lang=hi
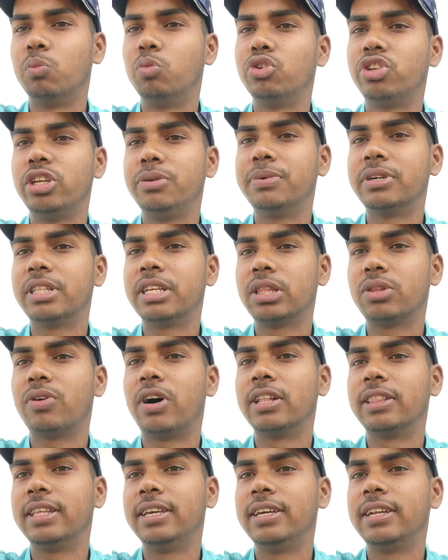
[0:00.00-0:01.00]
मुसीबतें तो
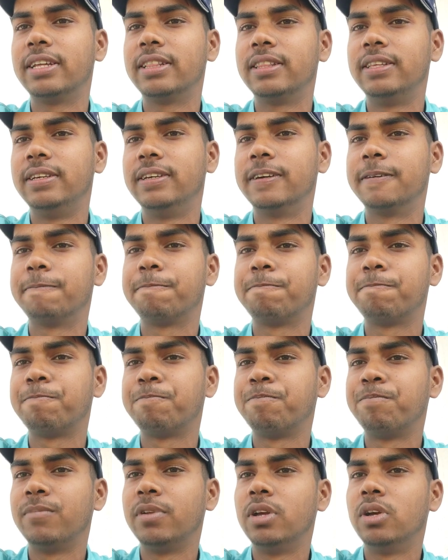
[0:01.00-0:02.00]
आती ही रहती है
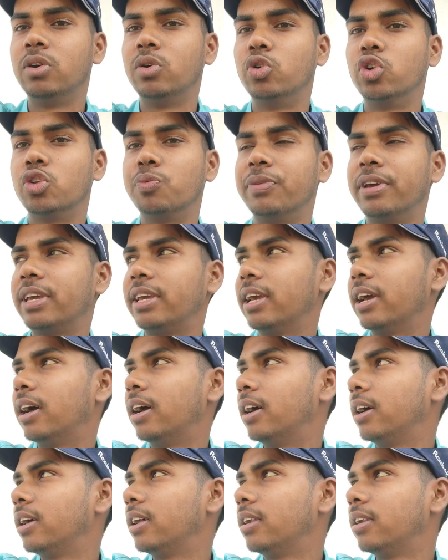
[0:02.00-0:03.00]
इसमें क्या
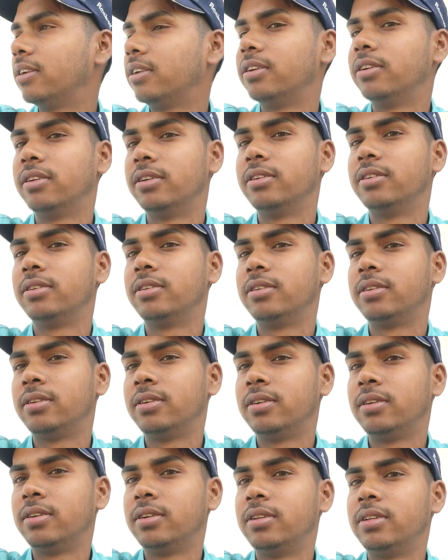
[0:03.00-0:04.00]
है
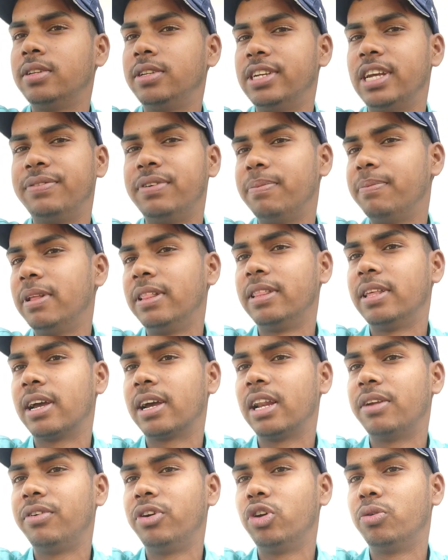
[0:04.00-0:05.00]
चलिए फिर मिलते
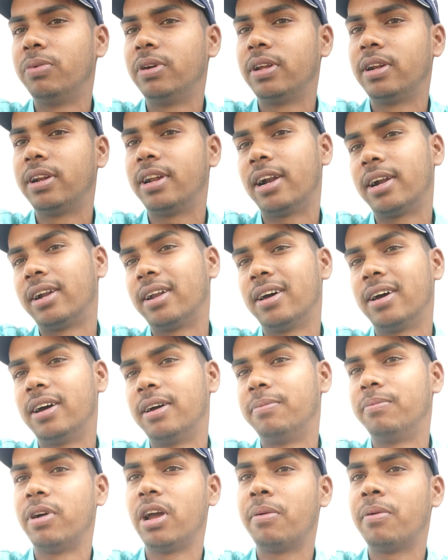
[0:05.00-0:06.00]
हैं अगले वीडियो में टाटा
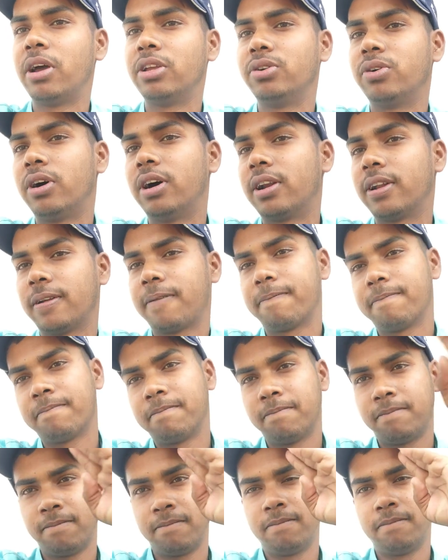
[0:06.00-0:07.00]
बाय बाय जवाहर
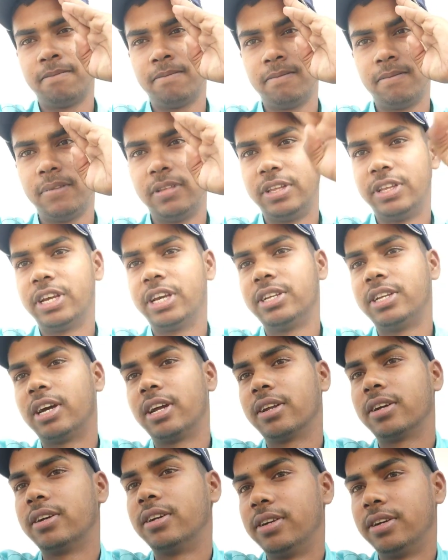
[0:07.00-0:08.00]
जय
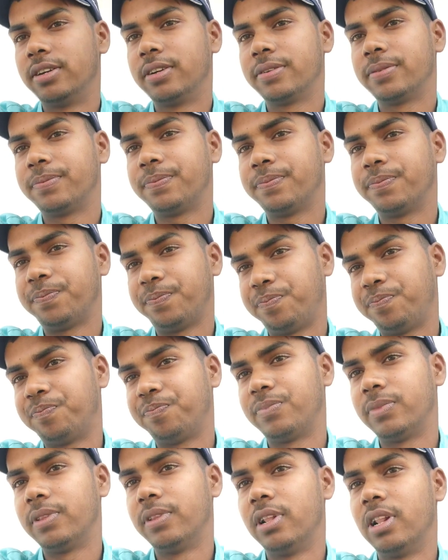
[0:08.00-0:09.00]

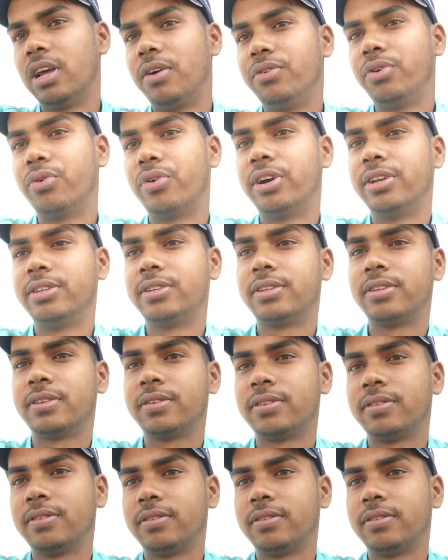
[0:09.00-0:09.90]
झारखंड लव यू बाई